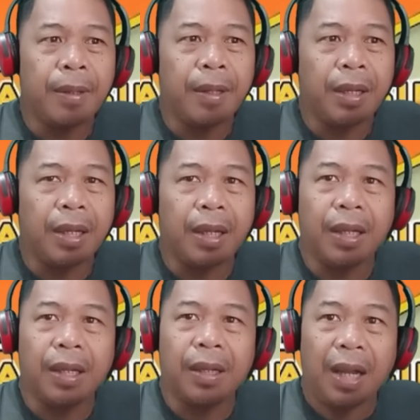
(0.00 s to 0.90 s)

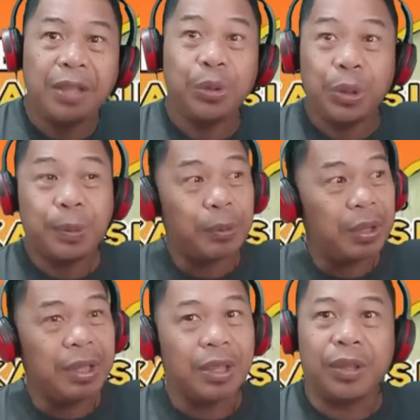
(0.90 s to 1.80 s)
uh, ang choice po
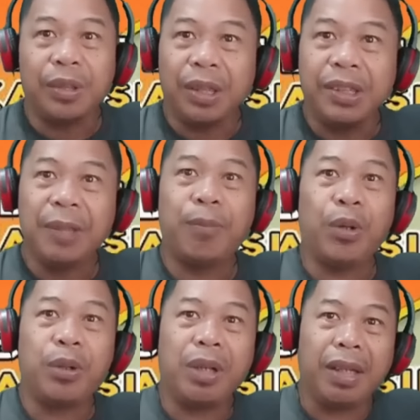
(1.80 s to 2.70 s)
rito ay si
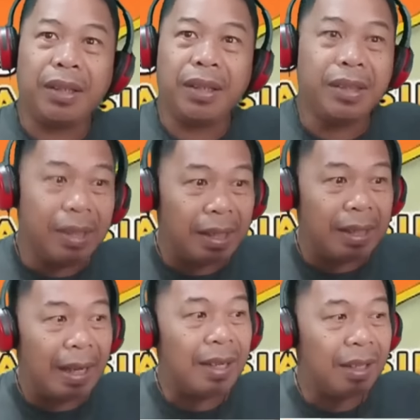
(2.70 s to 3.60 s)
Bong and then
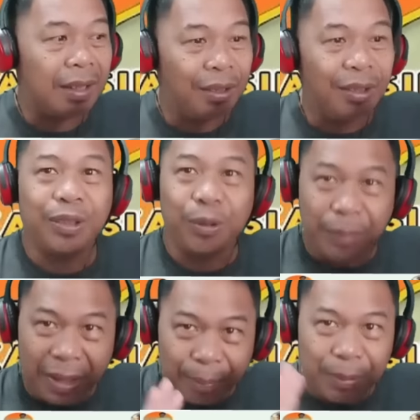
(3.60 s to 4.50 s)
Nika. Oo,
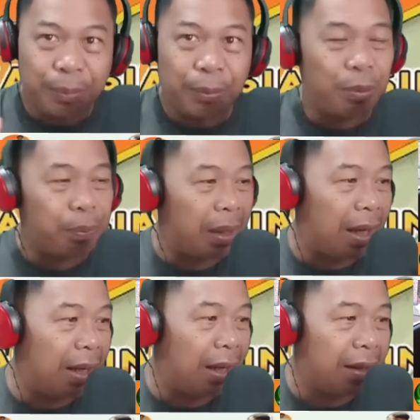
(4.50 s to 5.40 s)
lumalabas po yung
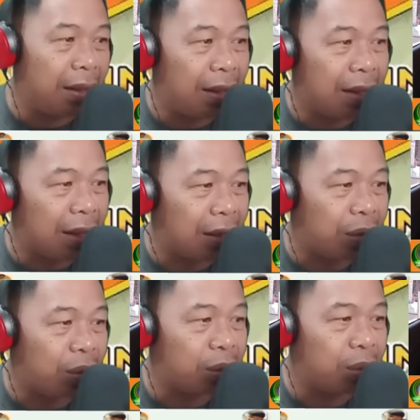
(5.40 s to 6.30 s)
pangalan ni Nika
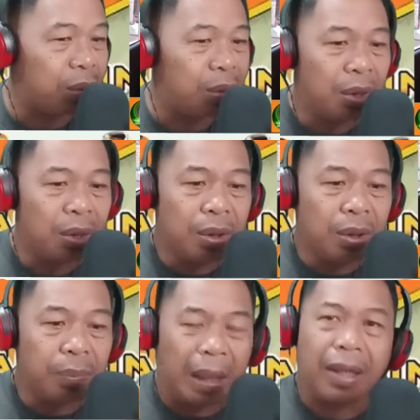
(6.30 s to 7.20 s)
rito. So,
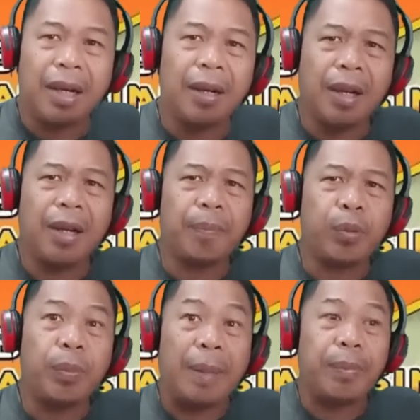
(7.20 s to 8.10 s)
parang uh,
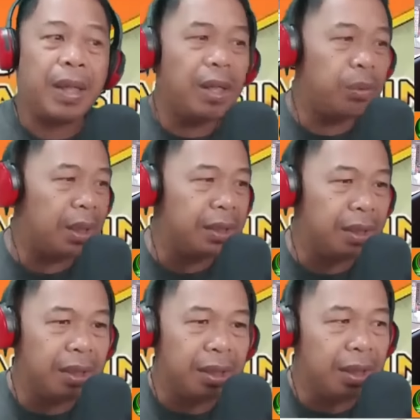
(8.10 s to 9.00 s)
pumapangalawa si
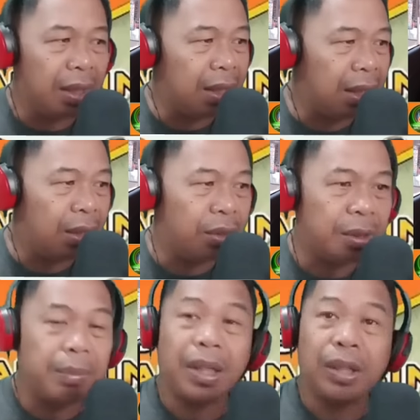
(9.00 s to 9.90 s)
Nika uh,
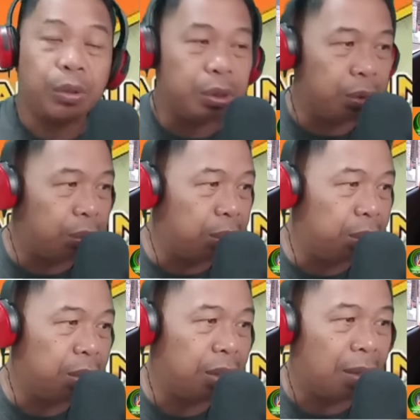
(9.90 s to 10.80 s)
sa mga gusto
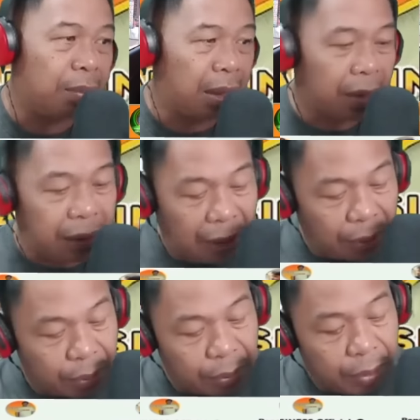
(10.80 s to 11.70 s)
ng mga
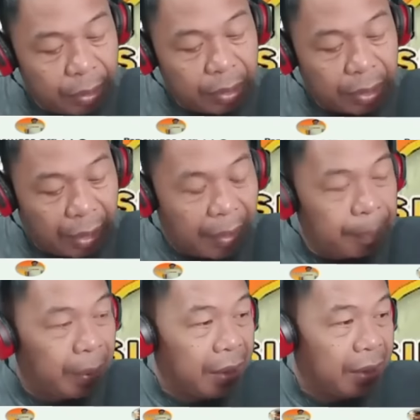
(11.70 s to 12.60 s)
tao na
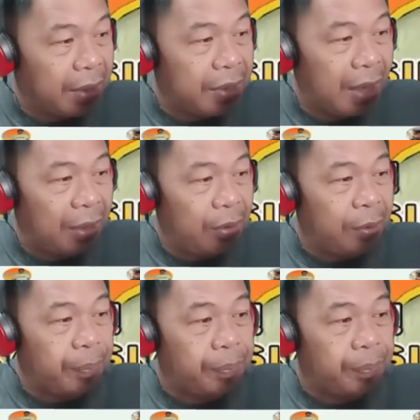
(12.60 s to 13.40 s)
piliin siya, no?